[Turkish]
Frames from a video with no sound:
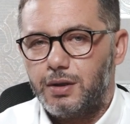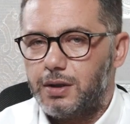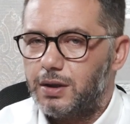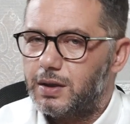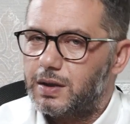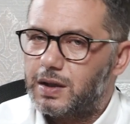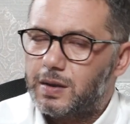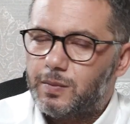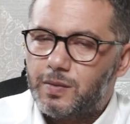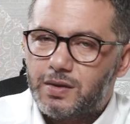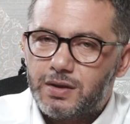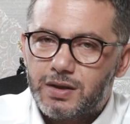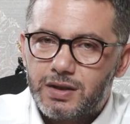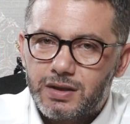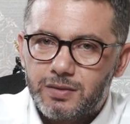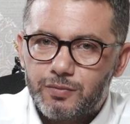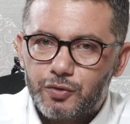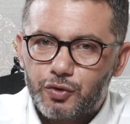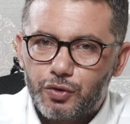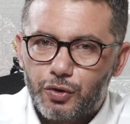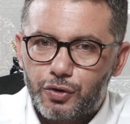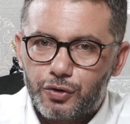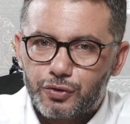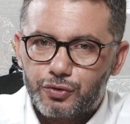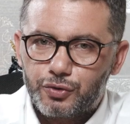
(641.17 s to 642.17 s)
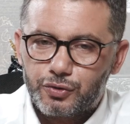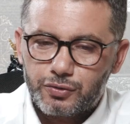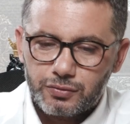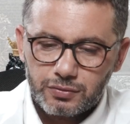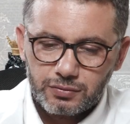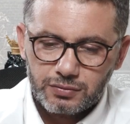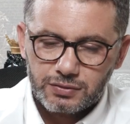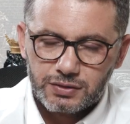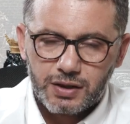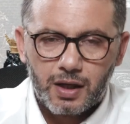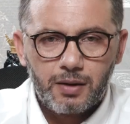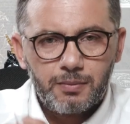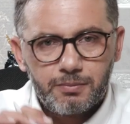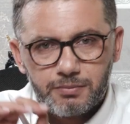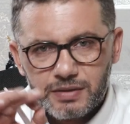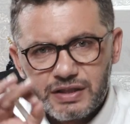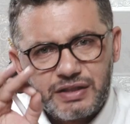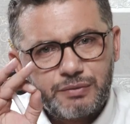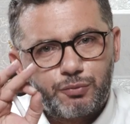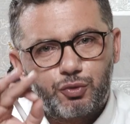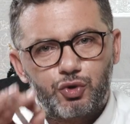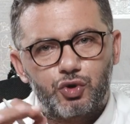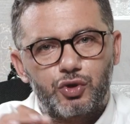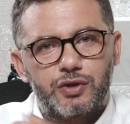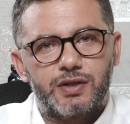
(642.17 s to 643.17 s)
2024'ün tam
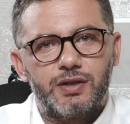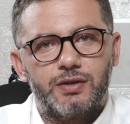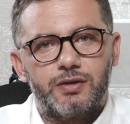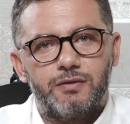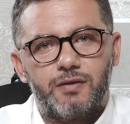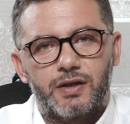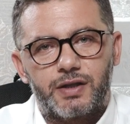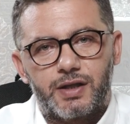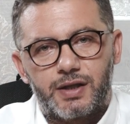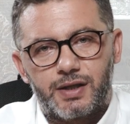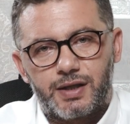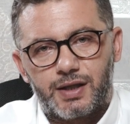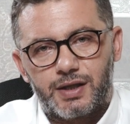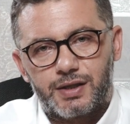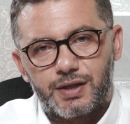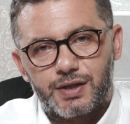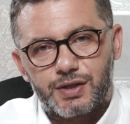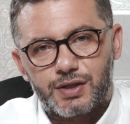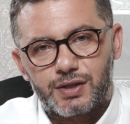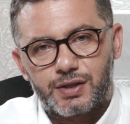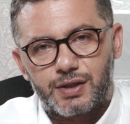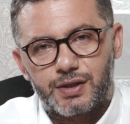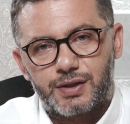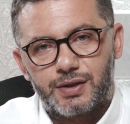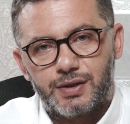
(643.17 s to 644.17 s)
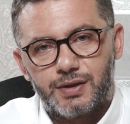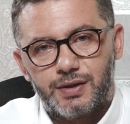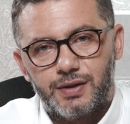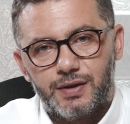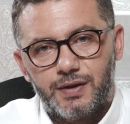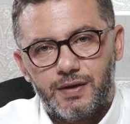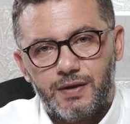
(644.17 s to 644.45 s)
bir buçuk yıl var arkadaşlar.